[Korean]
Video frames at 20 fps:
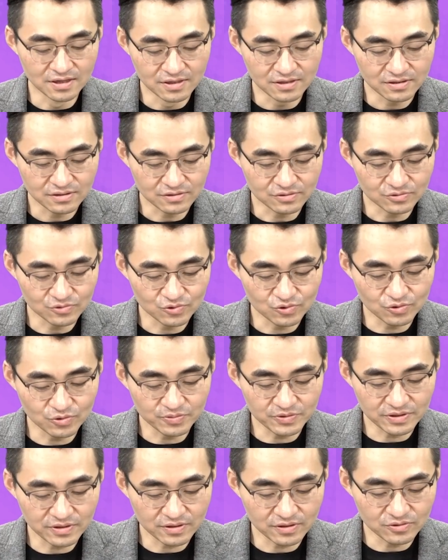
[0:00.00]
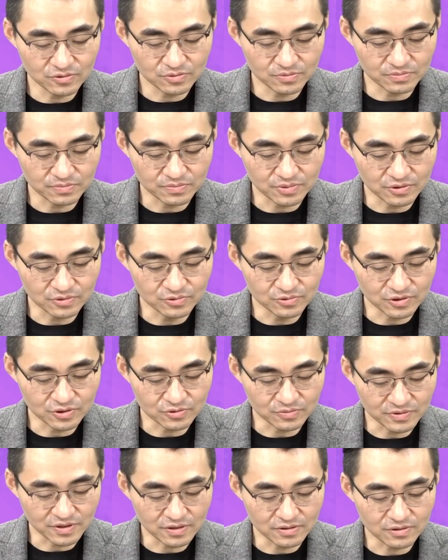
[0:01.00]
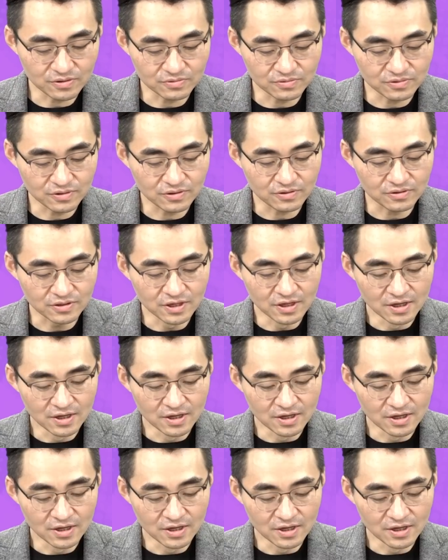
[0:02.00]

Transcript: 그런 수급상이 좀 변수가 좀 생겼고요.